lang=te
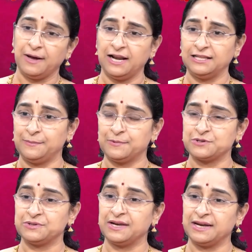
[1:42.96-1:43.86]
బాలా
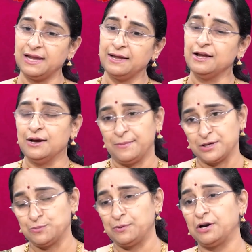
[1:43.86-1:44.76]
త్రిపుర సుందరికి
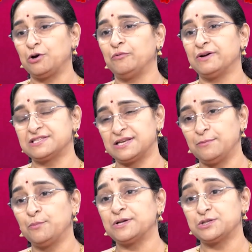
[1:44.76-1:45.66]
పసుపు రంగు
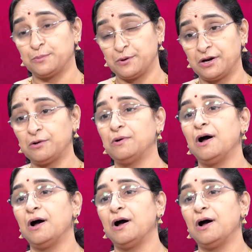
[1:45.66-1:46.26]
వస్త్రము పసుపు రంగు